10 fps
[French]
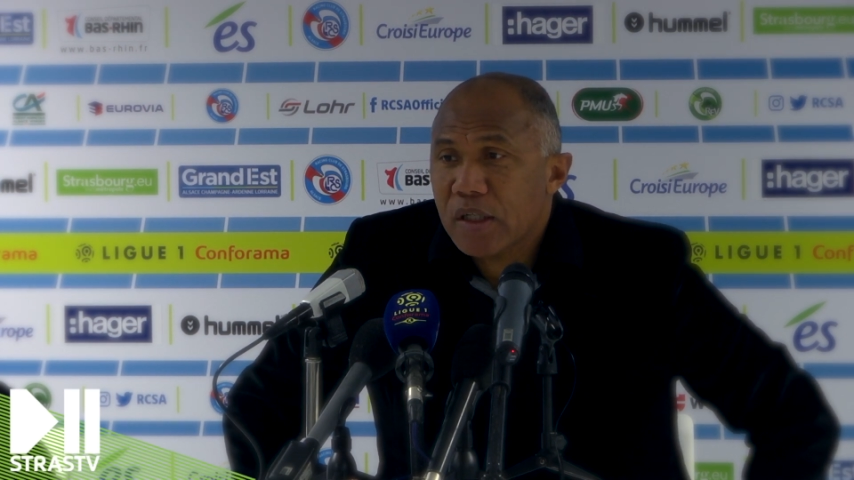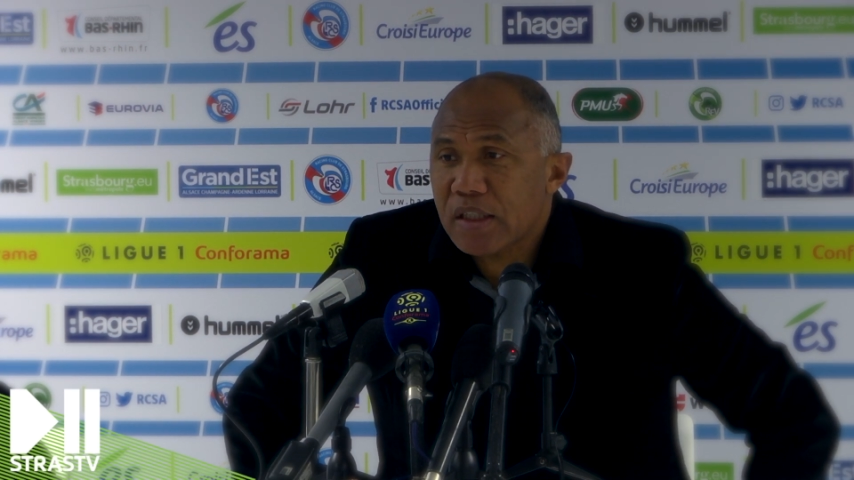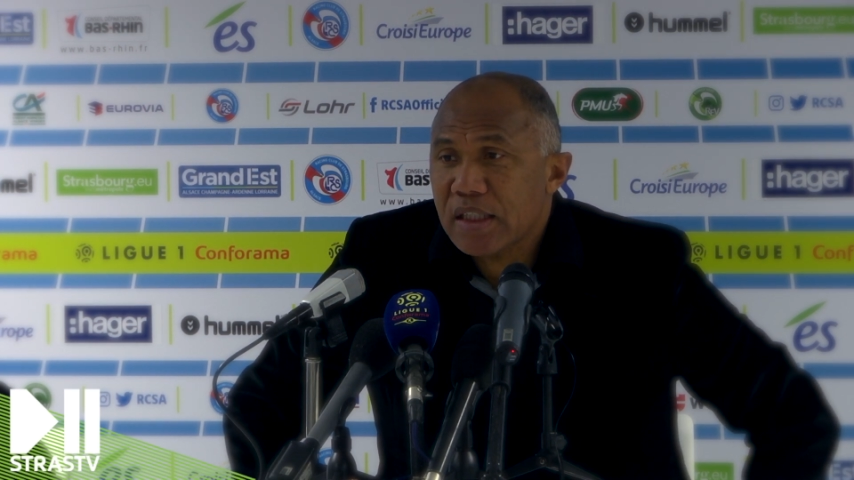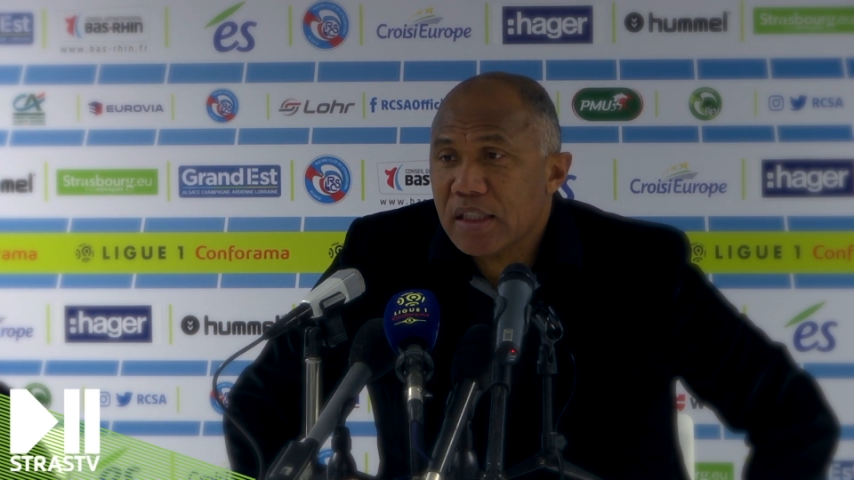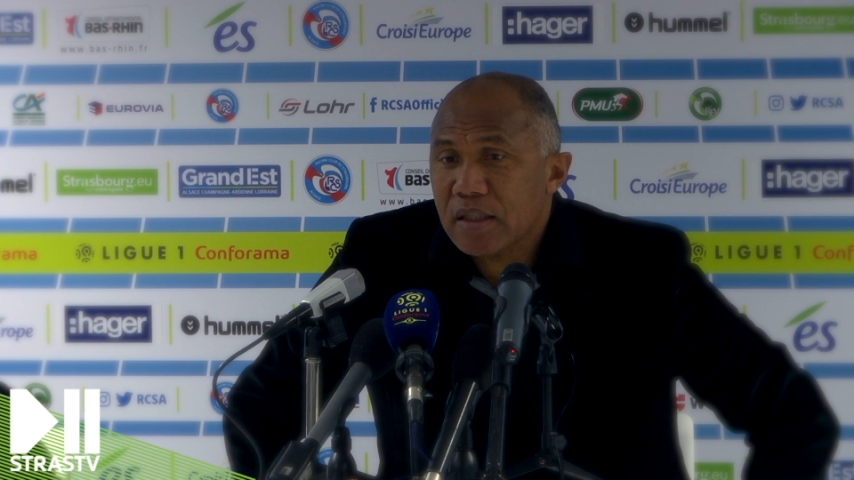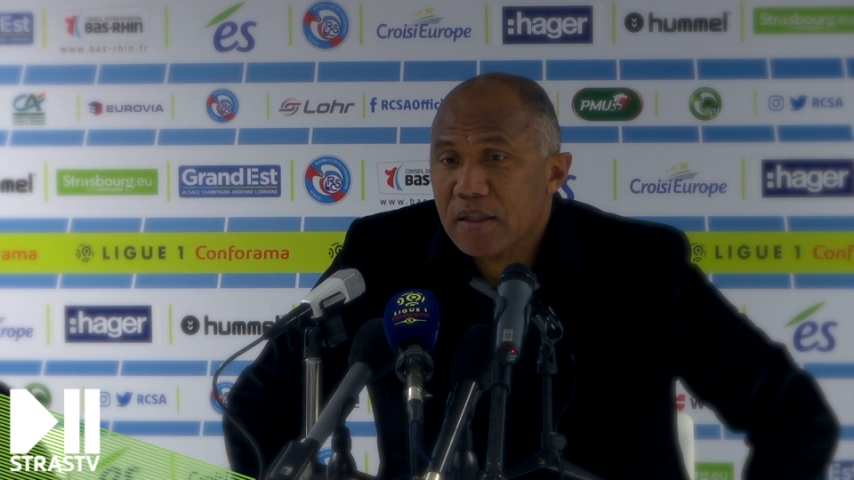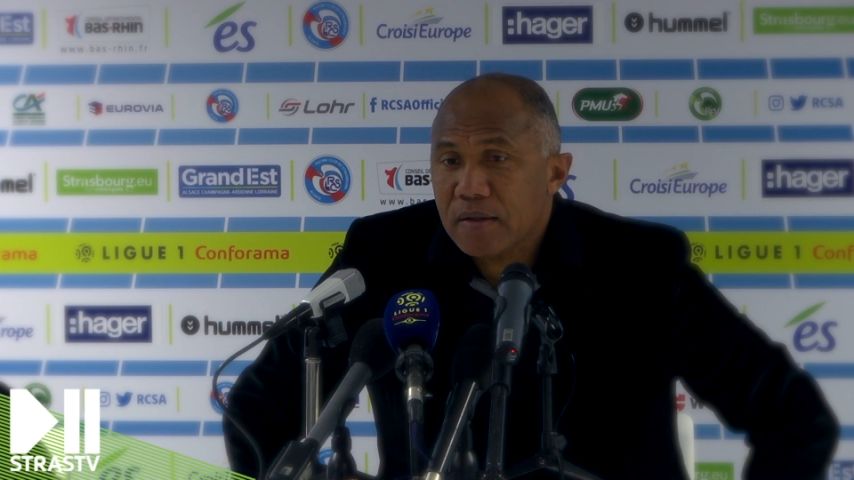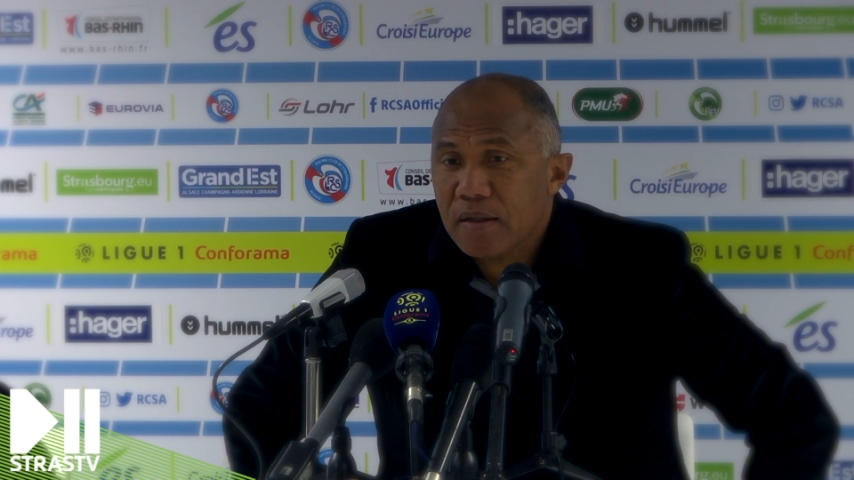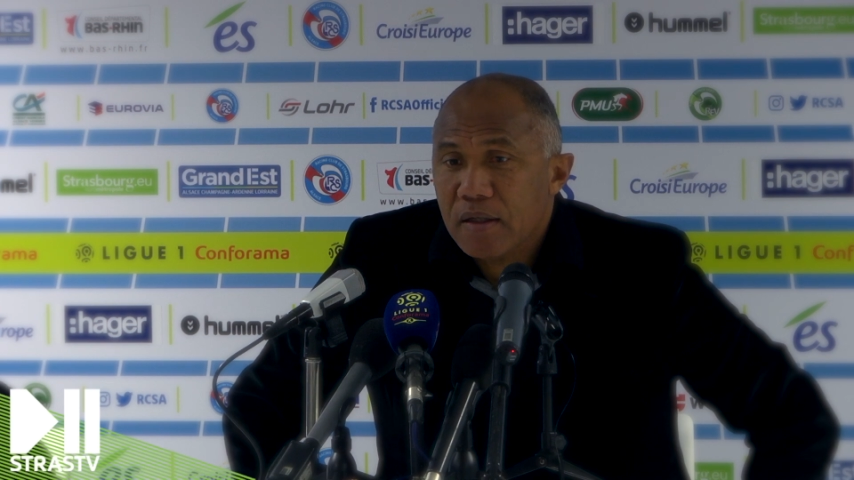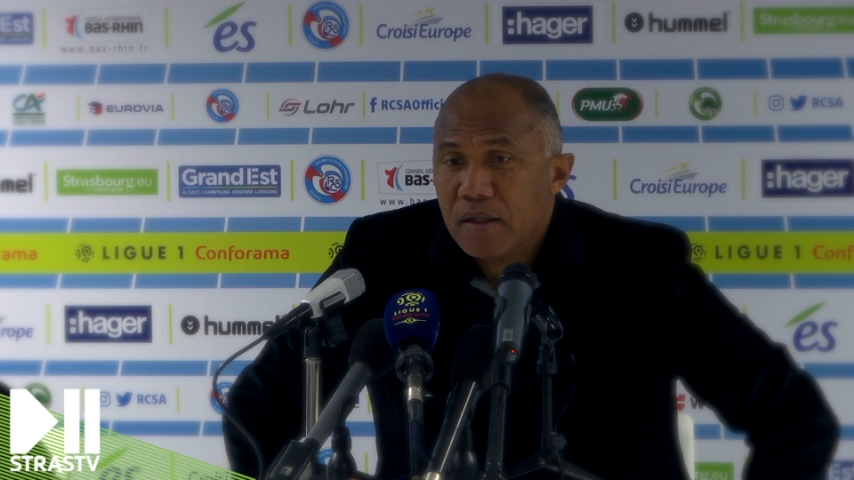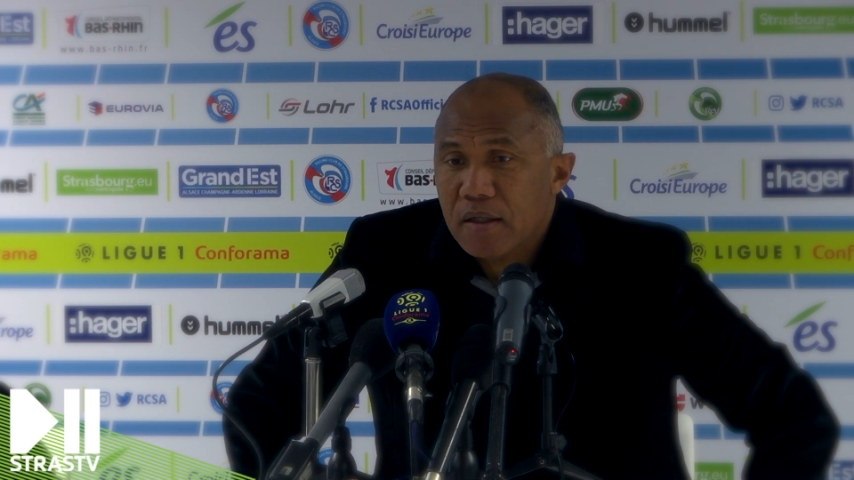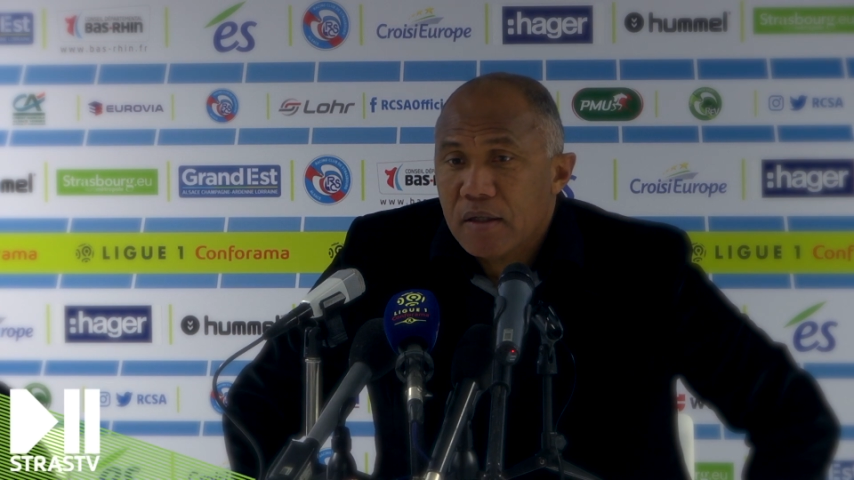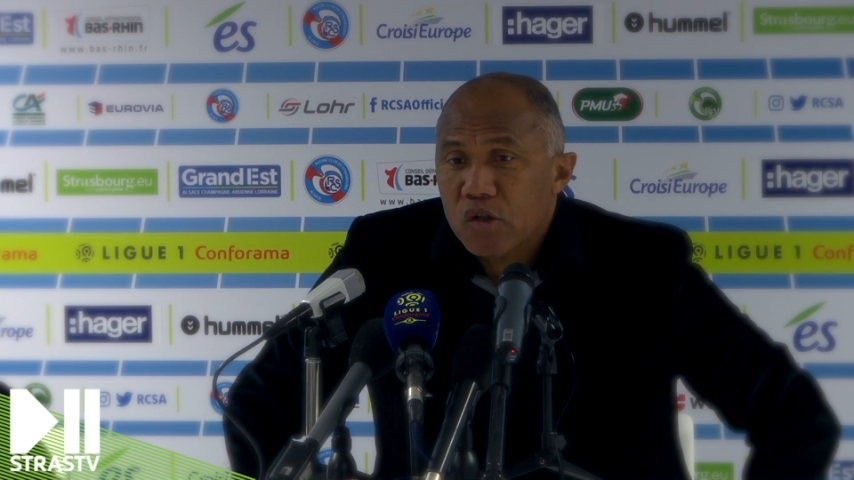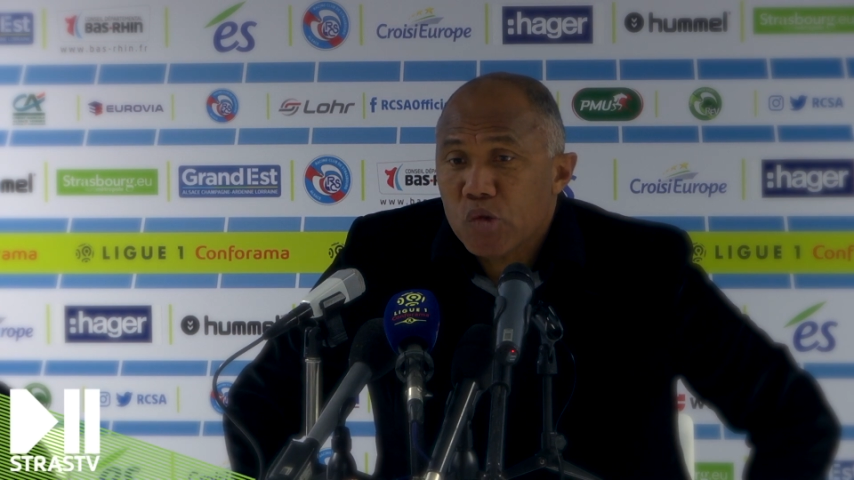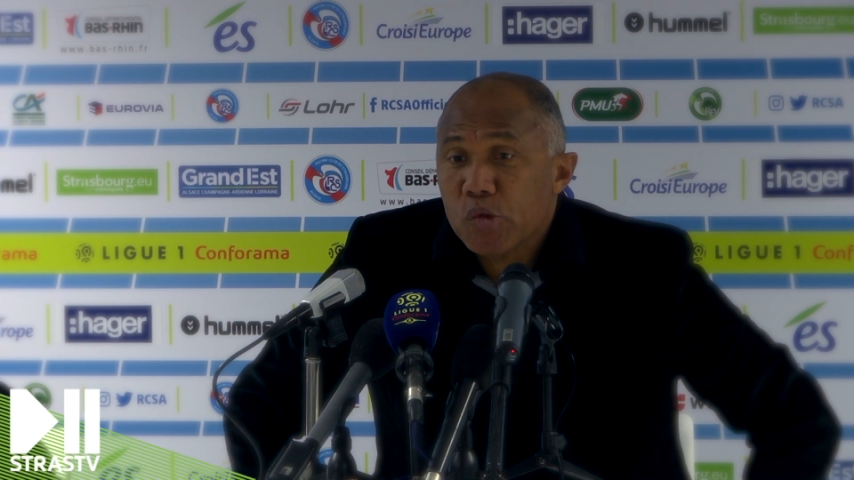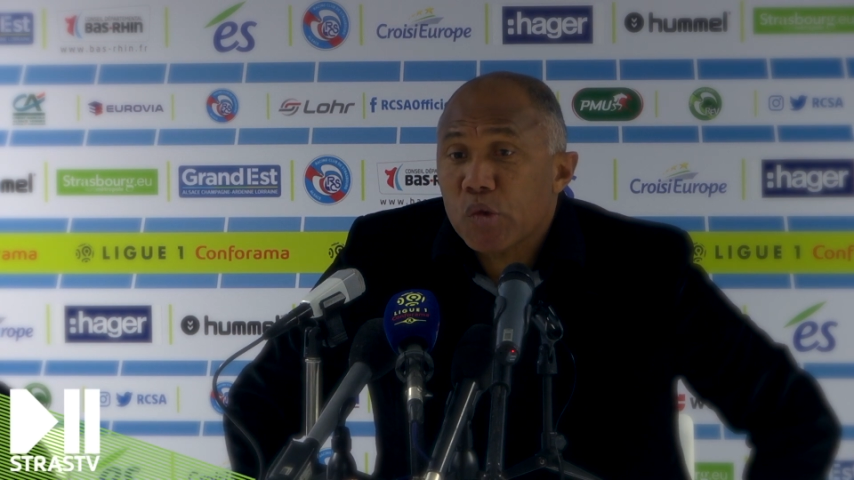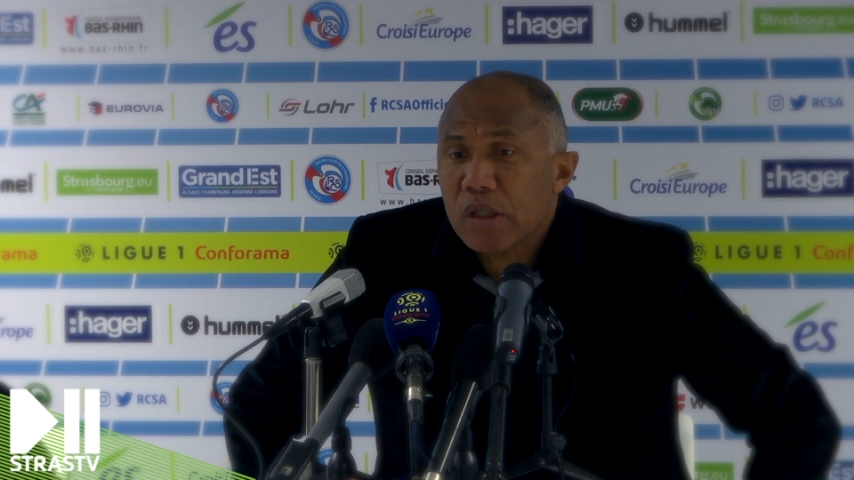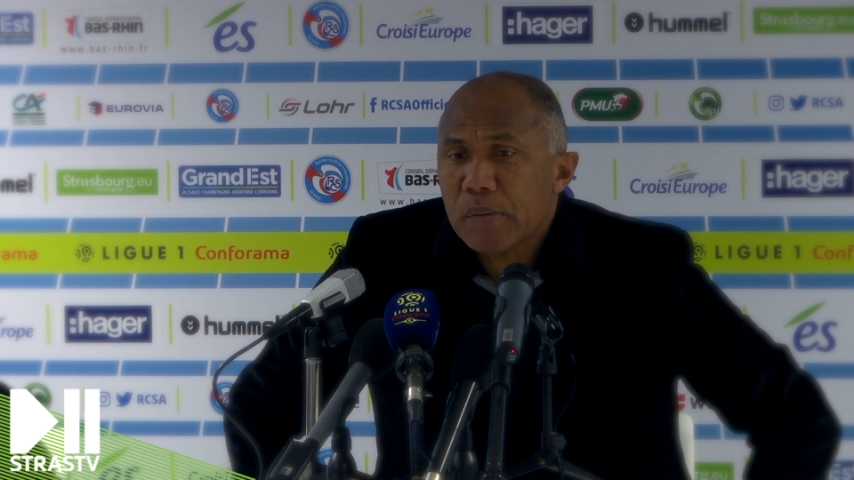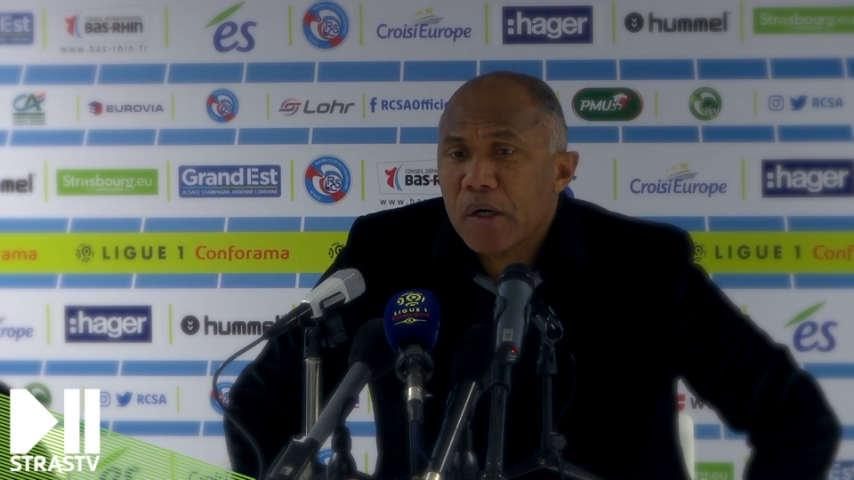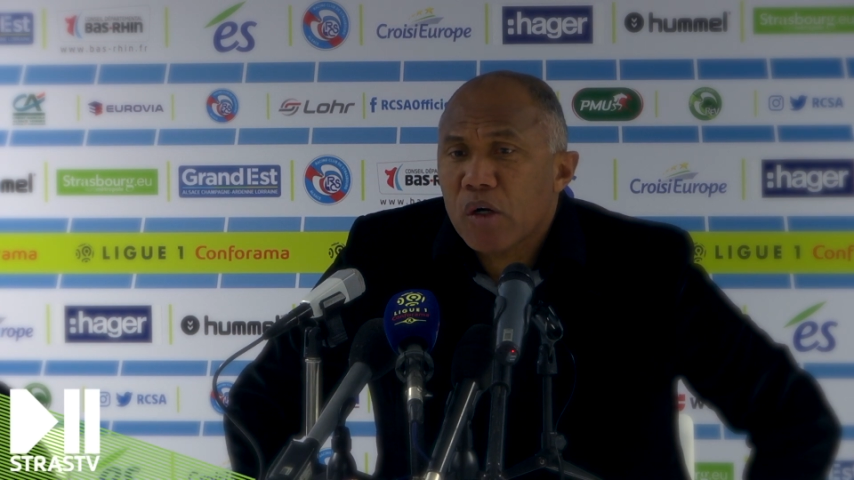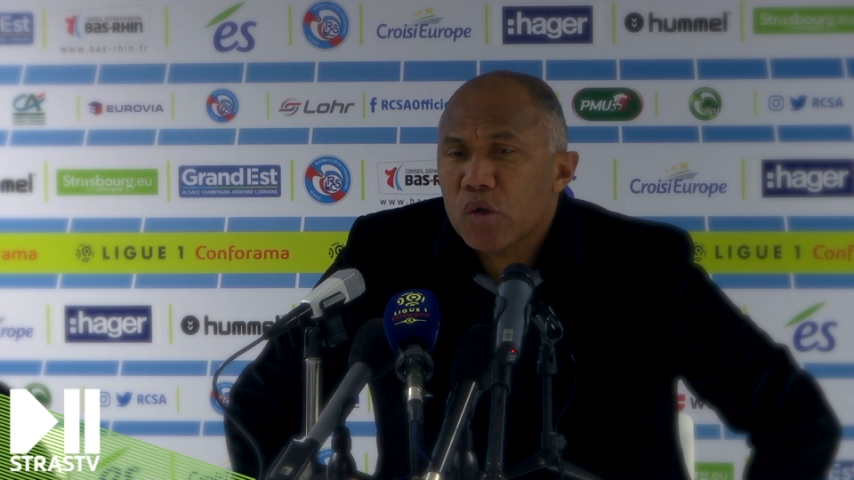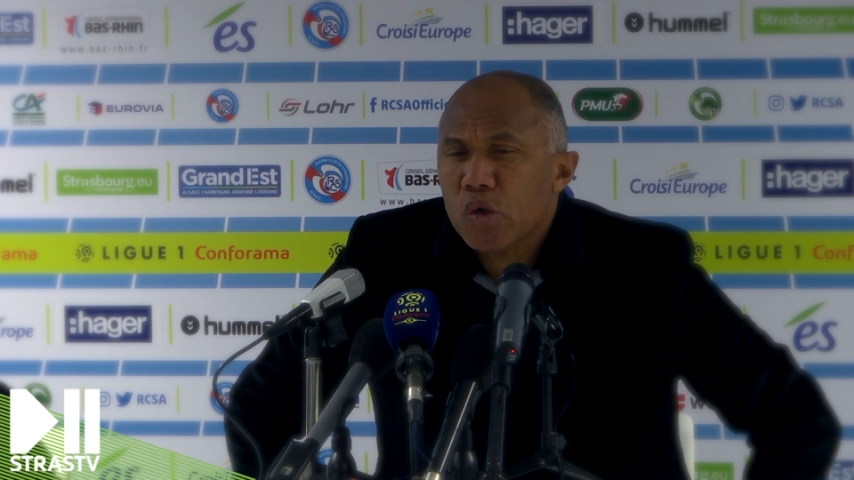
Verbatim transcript: Racing euh, depuis mon départ en